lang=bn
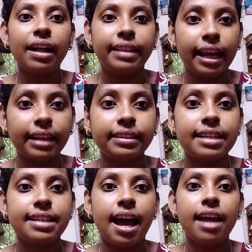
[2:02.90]
ওরা দেখতে
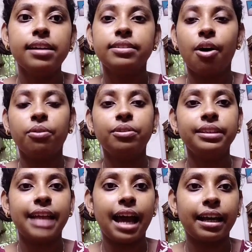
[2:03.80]
যায় তখন
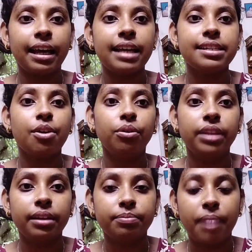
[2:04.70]
দেখে যে
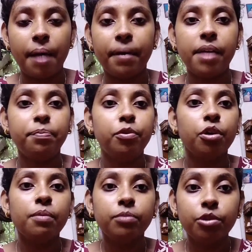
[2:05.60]
ওদের মামার পুরো
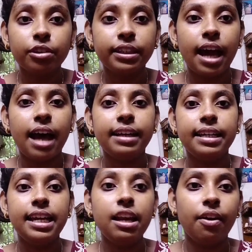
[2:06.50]
মুখটা
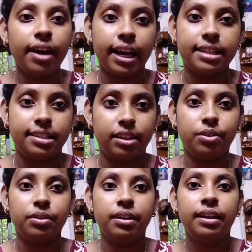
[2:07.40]
নীল হয়ে গেছিল
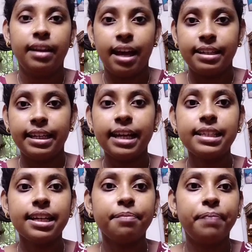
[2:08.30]
ঠিক
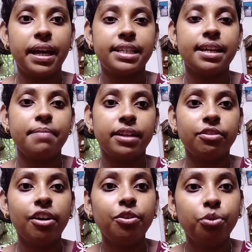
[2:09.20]
আছে পেটটা
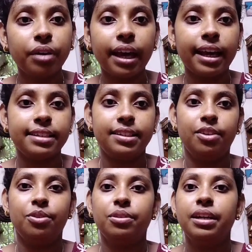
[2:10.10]
ভেতরে ঢুকে গেছিল
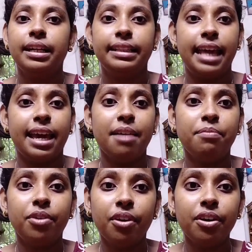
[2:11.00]
দেখে
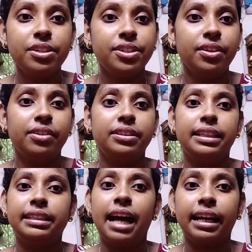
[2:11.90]
মনে হয়েছিল যে
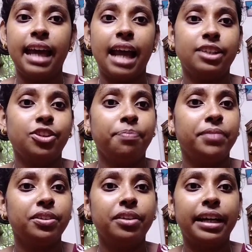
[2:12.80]
তাকে এক
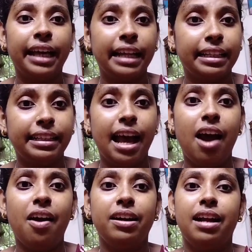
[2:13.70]
সপ্তাহ ধরে খেতে দেওয়া
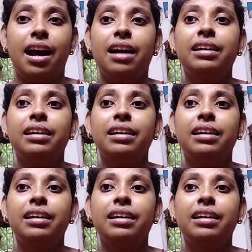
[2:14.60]
হয় না